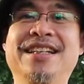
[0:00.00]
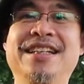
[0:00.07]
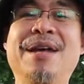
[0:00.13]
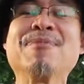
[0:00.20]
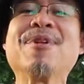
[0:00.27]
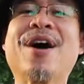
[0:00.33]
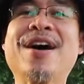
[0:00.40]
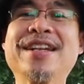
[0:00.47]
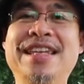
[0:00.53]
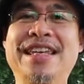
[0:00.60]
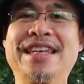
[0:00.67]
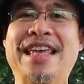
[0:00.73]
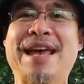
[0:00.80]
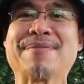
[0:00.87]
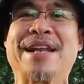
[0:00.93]
เรียบร้อยดี
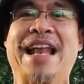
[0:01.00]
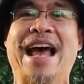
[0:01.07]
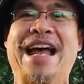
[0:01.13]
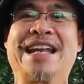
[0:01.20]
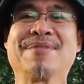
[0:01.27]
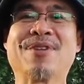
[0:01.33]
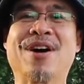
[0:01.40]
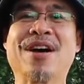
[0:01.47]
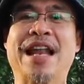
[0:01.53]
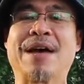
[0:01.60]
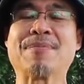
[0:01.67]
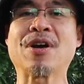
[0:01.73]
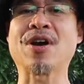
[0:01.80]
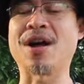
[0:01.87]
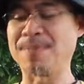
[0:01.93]
แก้ปัญหาเรียบร้อยแล้
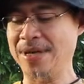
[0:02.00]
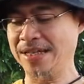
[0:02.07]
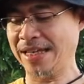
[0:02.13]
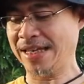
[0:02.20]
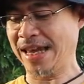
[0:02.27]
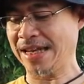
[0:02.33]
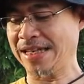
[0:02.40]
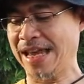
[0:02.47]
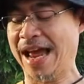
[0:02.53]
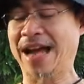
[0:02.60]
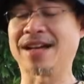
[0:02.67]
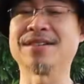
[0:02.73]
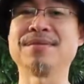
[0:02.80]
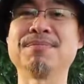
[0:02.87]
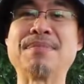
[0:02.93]
วเมื่อก่อนเพื่อนสังเกตอย่า
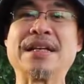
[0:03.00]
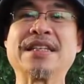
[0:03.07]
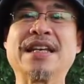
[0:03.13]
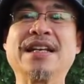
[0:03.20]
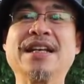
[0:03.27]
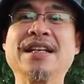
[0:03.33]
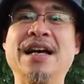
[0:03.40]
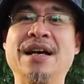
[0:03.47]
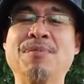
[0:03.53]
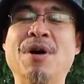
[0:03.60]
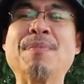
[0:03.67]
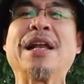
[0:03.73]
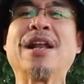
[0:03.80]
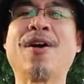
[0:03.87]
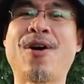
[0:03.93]
ง มันจะเนินเนอเพ
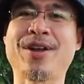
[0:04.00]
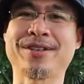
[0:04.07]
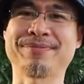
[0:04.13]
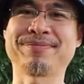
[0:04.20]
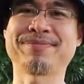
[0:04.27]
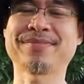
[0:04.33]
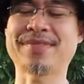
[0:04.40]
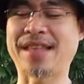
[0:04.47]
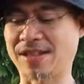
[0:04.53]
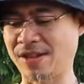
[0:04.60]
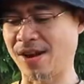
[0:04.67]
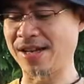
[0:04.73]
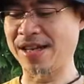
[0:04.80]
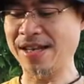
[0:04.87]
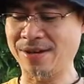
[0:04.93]
ราะมันร้อน แต่
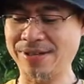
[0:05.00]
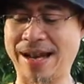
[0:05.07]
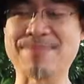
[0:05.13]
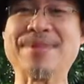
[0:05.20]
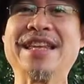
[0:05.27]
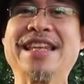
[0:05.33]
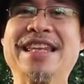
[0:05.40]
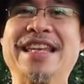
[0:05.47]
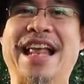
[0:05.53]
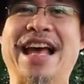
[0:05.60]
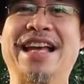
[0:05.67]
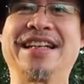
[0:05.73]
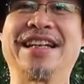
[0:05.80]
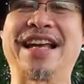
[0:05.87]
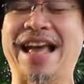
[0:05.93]
ตอนนี้เขาทำได้ดี
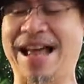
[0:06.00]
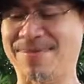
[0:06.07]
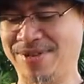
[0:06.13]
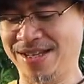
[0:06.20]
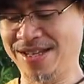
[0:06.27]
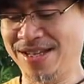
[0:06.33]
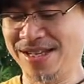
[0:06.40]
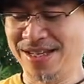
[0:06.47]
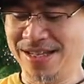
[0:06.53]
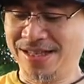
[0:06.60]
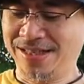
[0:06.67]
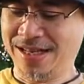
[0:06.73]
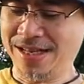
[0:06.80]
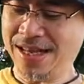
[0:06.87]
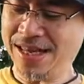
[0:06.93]
แล้วนะครับ
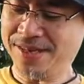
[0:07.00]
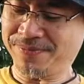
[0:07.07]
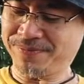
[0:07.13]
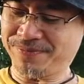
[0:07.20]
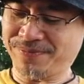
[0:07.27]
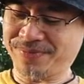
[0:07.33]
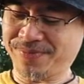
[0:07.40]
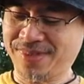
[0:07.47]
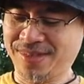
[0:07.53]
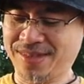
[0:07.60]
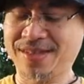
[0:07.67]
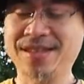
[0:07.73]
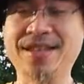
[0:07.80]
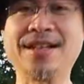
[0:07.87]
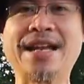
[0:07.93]
ทีนี้
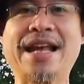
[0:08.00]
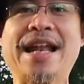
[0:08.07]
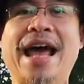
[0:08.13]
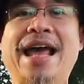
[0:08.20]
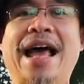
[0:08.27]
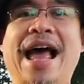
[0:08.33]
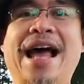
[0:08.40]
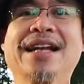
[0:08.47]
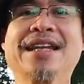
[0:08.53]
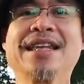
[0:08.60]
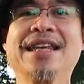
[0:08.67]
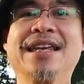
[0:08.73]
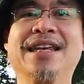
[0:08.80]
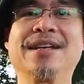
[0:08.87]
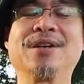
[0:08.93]
หลายๆ ครั้ง
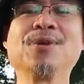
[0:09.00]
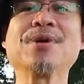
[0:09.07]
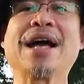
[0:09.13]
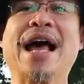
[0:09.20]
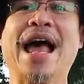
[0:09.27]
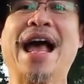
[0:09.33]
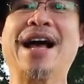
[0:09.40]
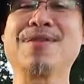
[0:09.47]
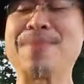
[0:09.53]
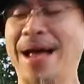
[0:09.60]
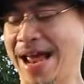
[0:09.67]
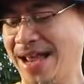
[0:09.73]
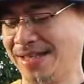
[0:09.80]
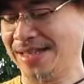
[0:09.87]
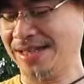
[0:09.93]
ที่ลูกค้าเข้า
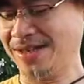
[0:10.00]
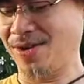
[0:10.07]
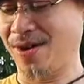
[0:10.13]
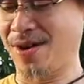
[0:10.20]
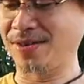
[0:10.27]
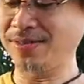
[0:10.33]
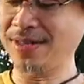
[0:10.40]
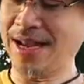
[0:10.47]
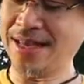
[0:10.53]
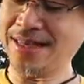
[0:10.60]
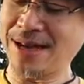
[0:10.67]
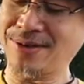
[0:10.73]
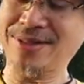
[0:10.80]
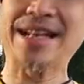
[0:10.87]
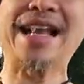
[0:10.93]
มาซื้อของไอ้
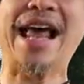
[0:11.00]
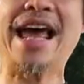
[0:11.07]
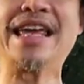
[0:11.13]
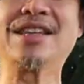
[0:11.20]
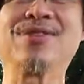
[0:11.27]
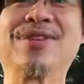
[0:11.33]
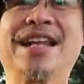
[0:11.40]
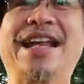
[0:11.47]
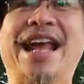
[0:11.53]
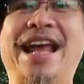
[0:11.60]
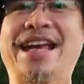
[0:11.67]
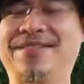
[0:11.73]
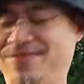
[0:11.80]
เจ้าสไลด์ตัวนี้นะฮะ